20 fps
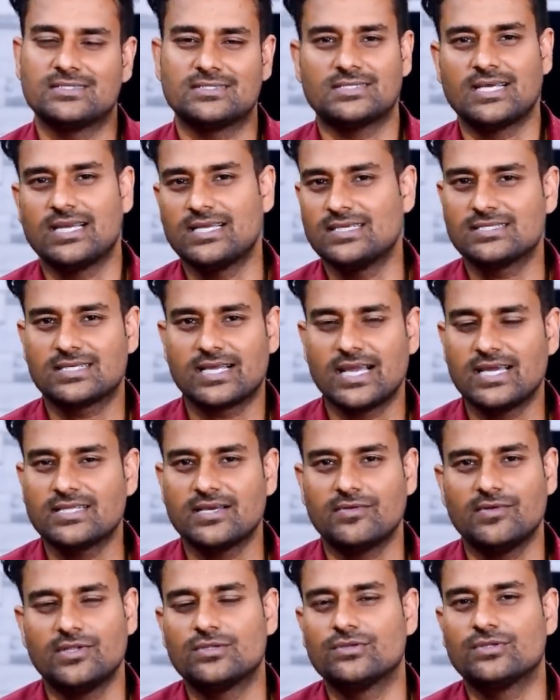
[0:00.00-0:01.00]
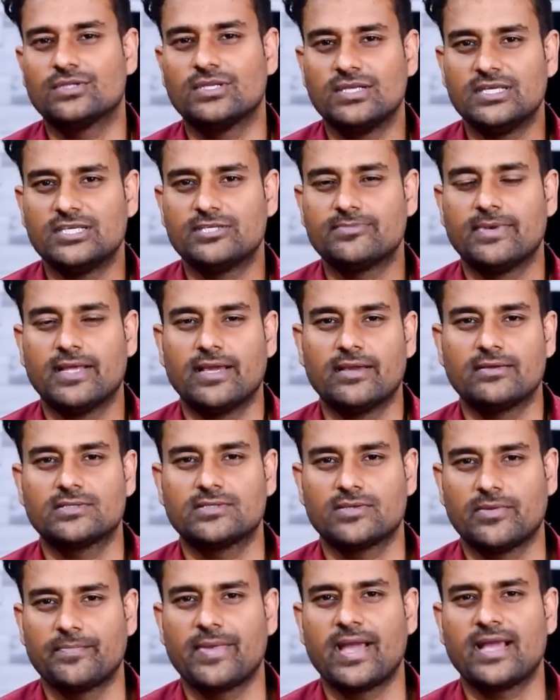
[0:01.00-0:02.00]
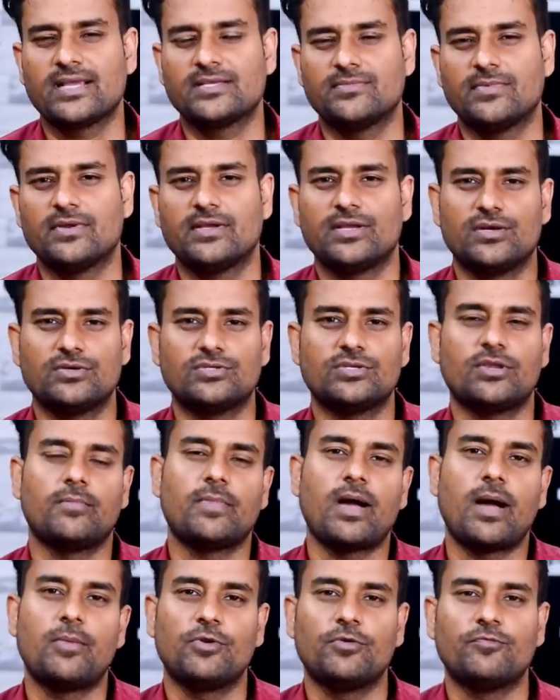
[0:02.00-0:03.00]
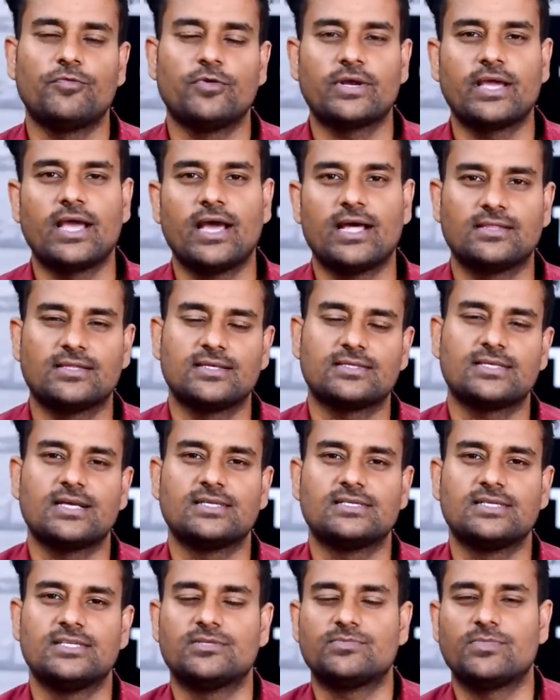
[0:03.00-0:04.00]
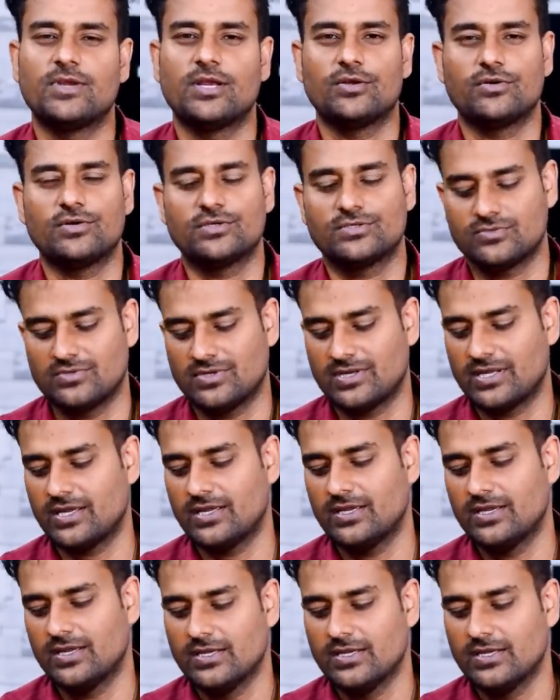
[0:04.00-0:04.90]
సైజ్కి అయితే వెళ్తుంది డిస్ప్లే సో మ్యాక్సిమం ఈ రోజుల్లో మామూలు ఫోనే అంత సైజ్ డిస్ప్లేలో వస్తున్నాయి